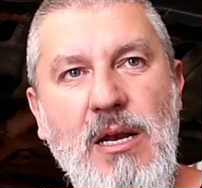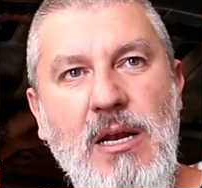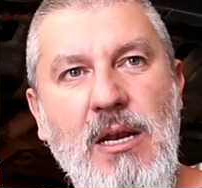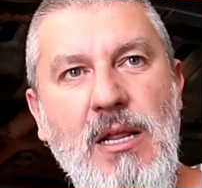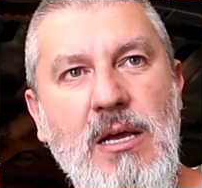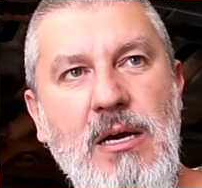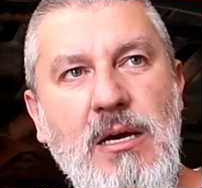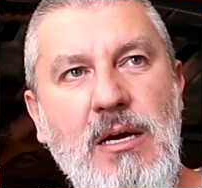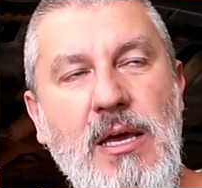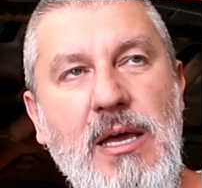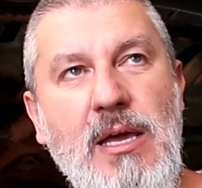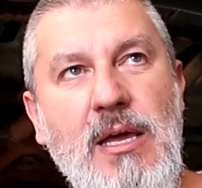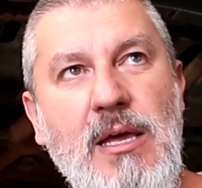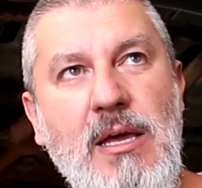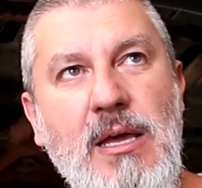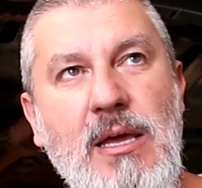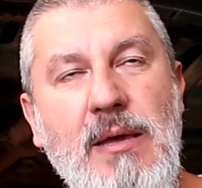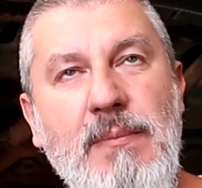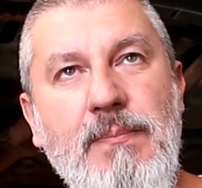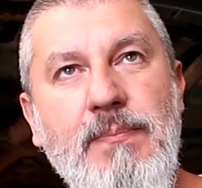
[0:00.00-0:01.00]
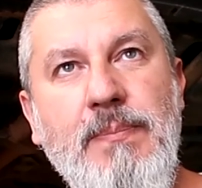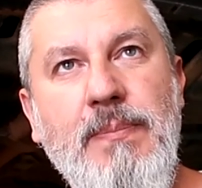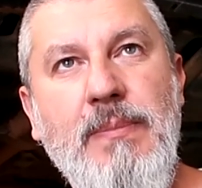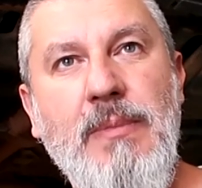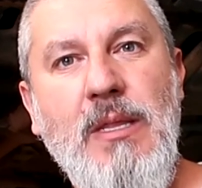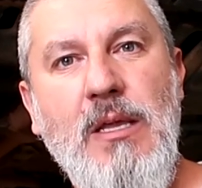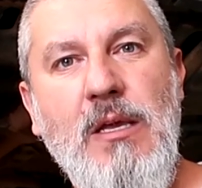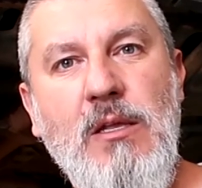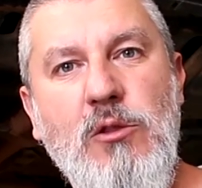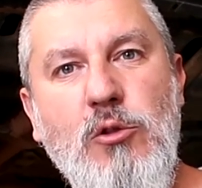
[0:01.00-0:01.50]
é,
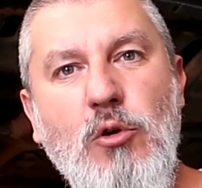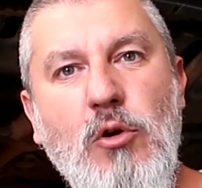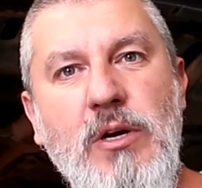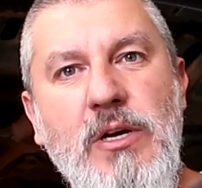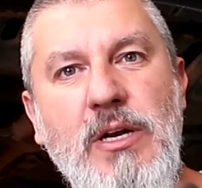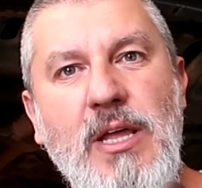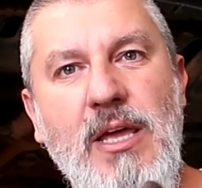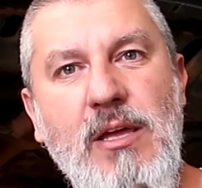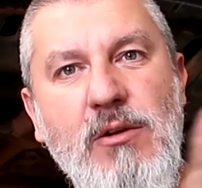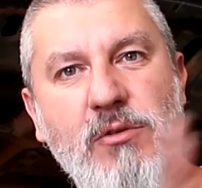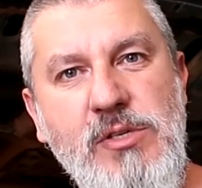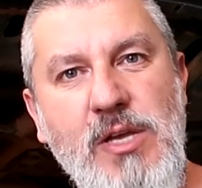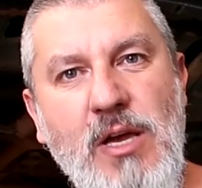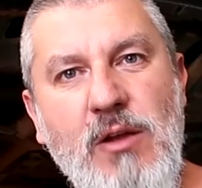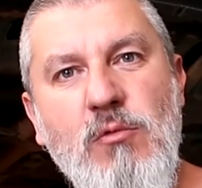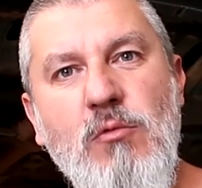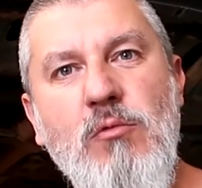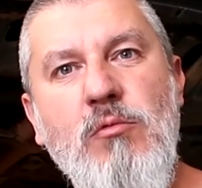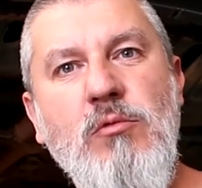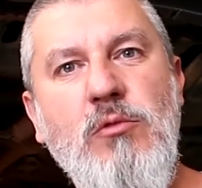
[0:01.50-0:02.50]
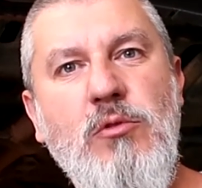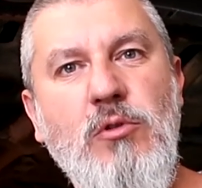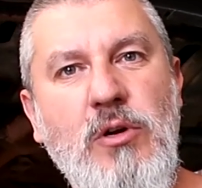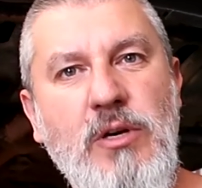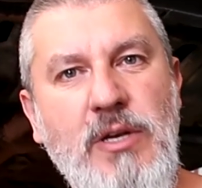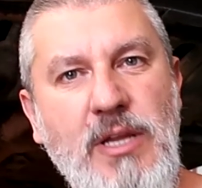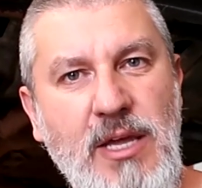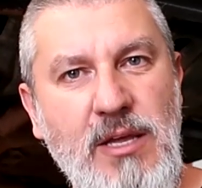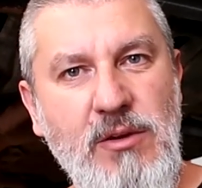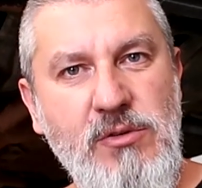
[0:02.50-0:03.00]
torneiro 01,
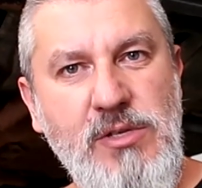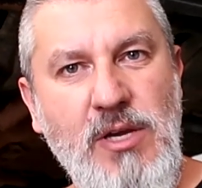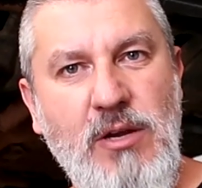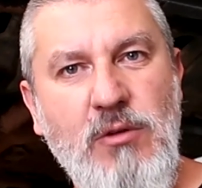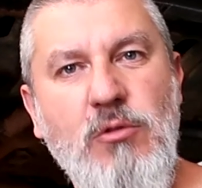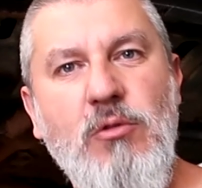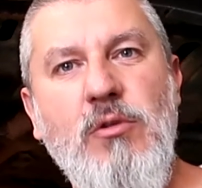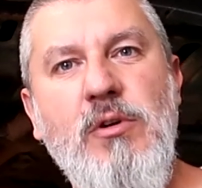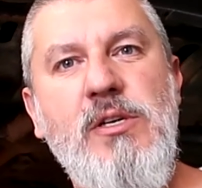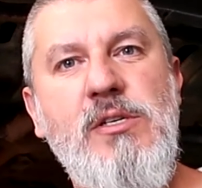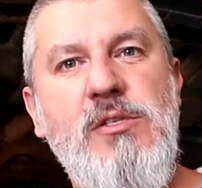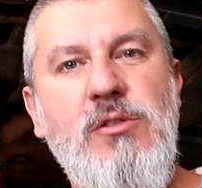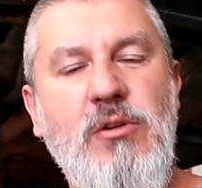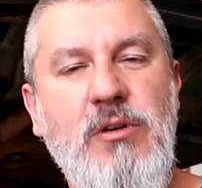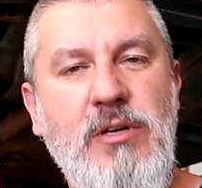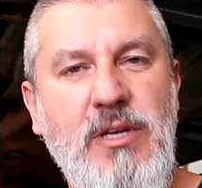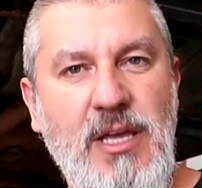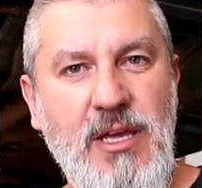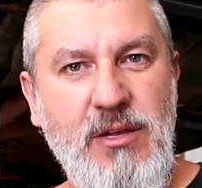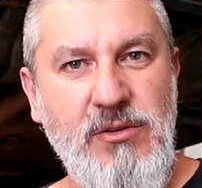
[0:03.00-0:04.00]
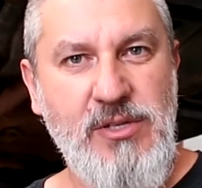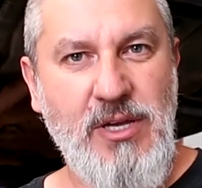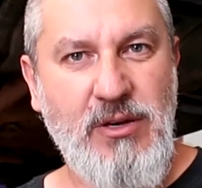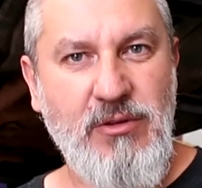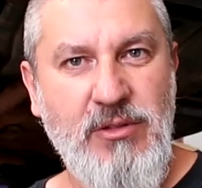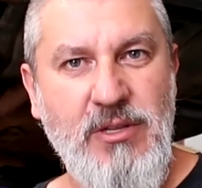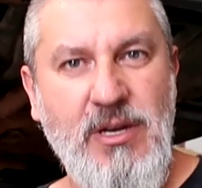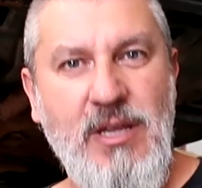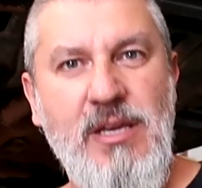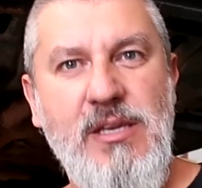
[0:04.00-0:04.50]
torneiro 02, torneiro
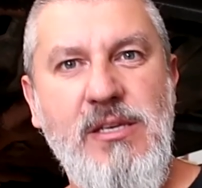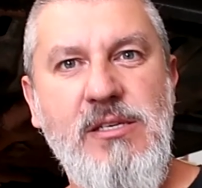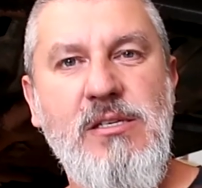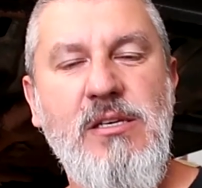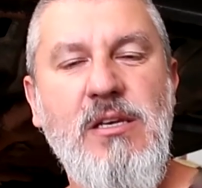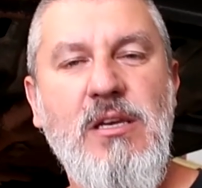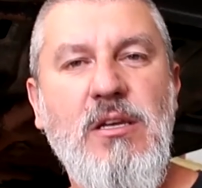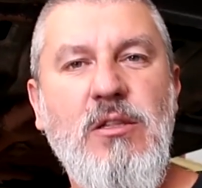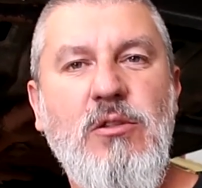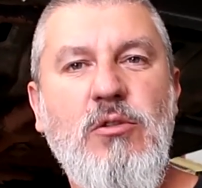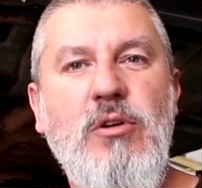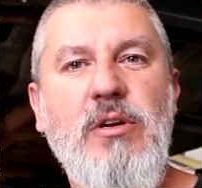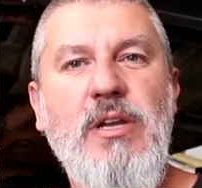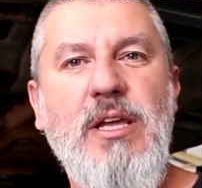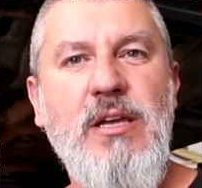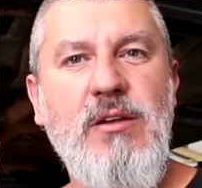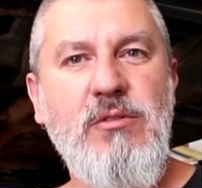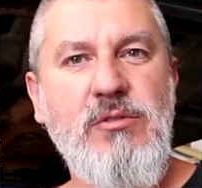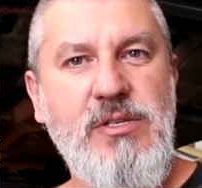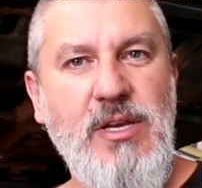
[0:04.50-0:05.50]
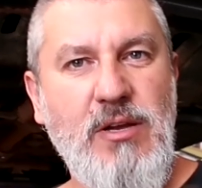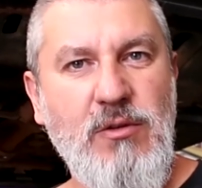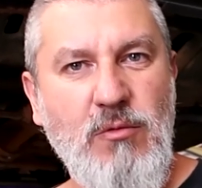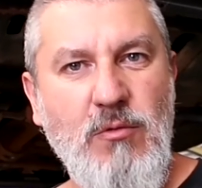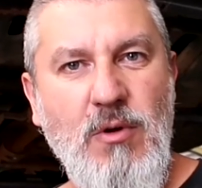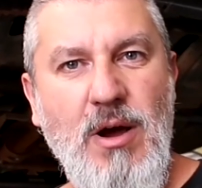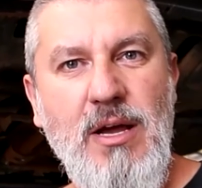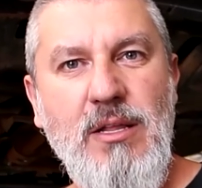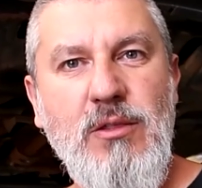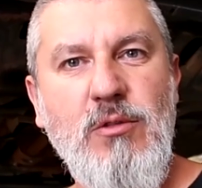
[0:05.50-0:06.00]
03, torneiro
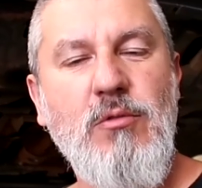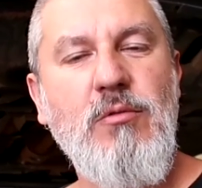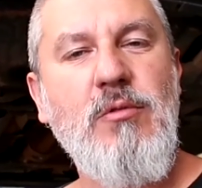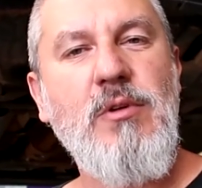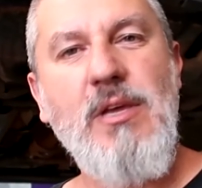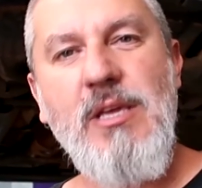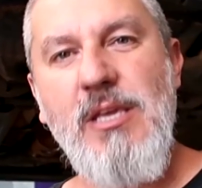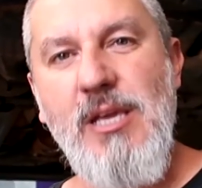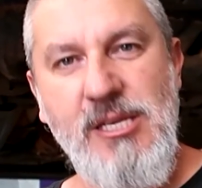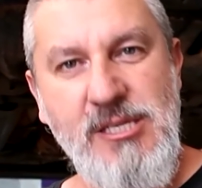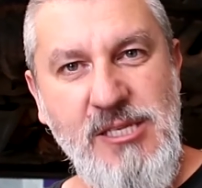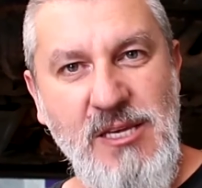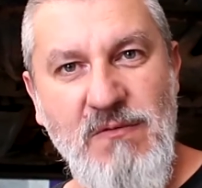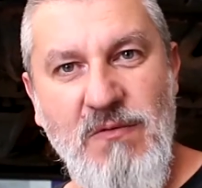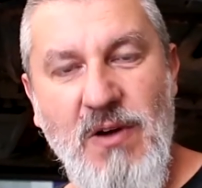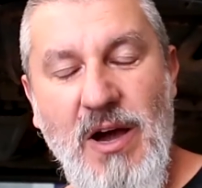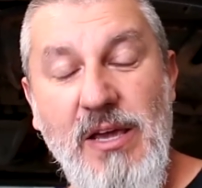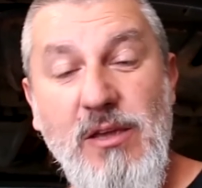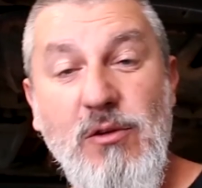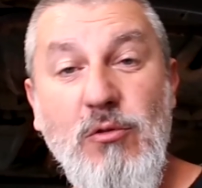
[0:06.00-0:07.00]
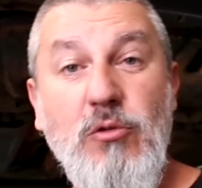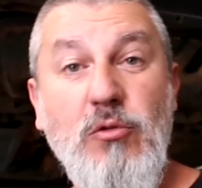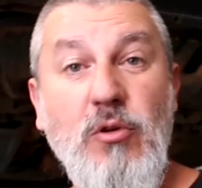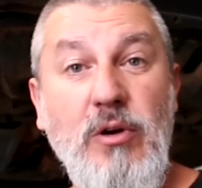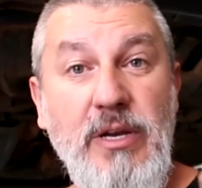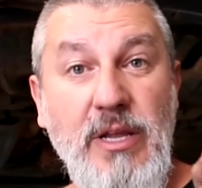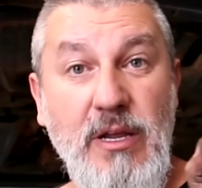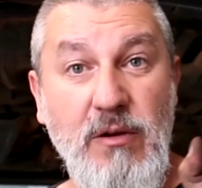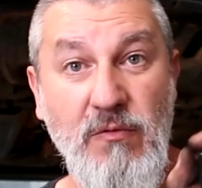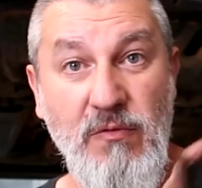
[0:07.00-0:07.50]
04 e assim vai. E o
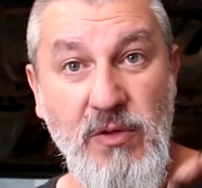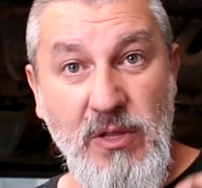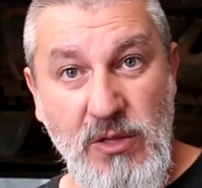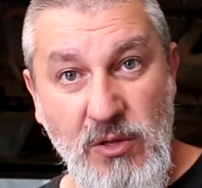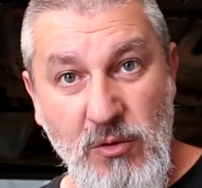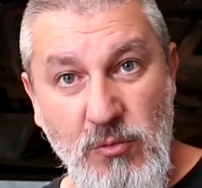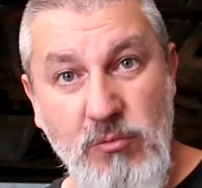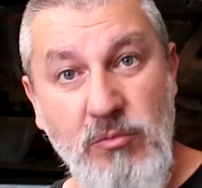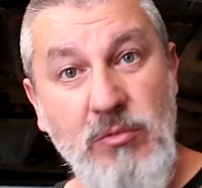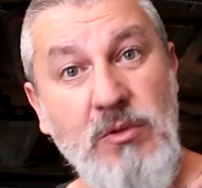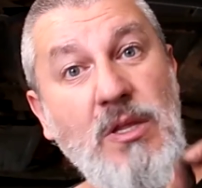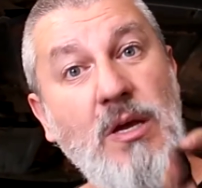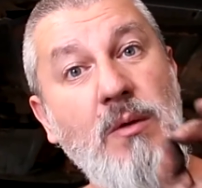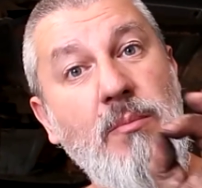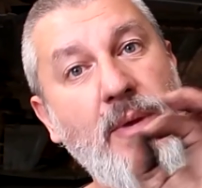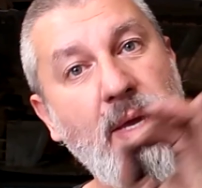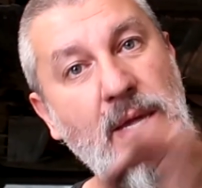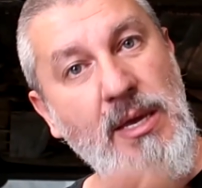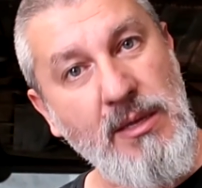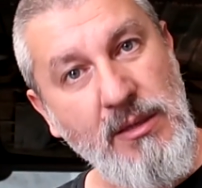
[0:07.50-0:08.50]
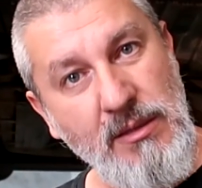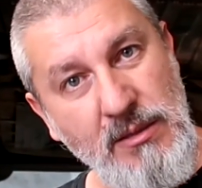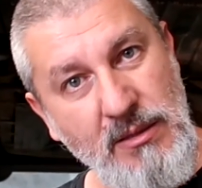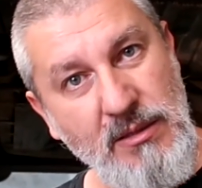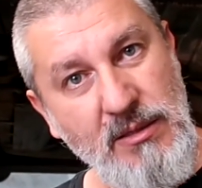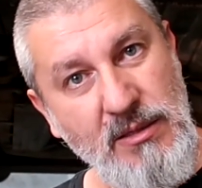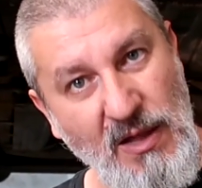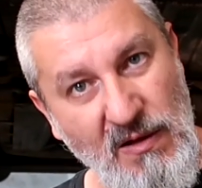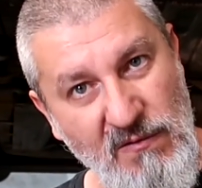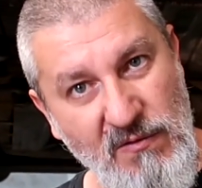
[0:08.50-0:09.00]
torneiro 21
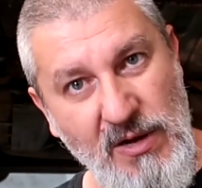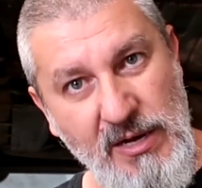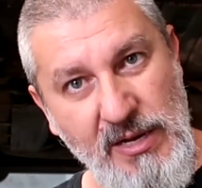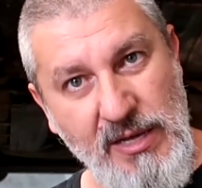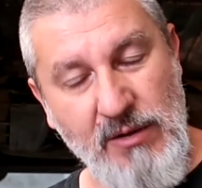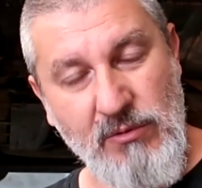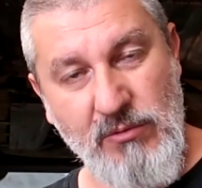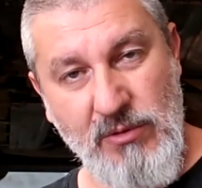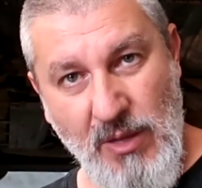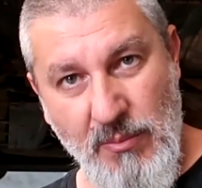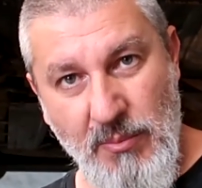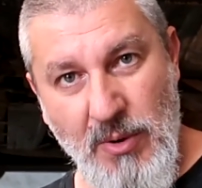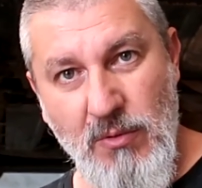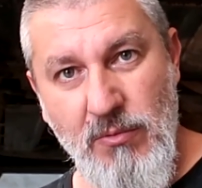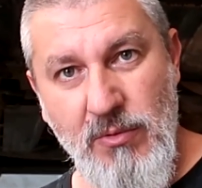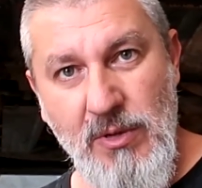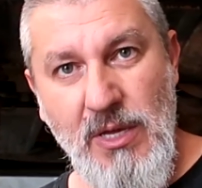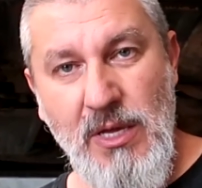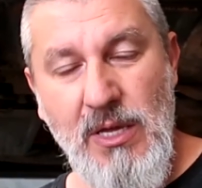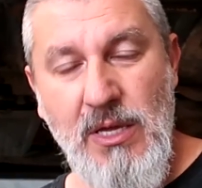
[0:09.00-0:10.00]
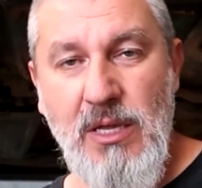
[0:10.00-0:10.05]
também tá valendo, tá bom?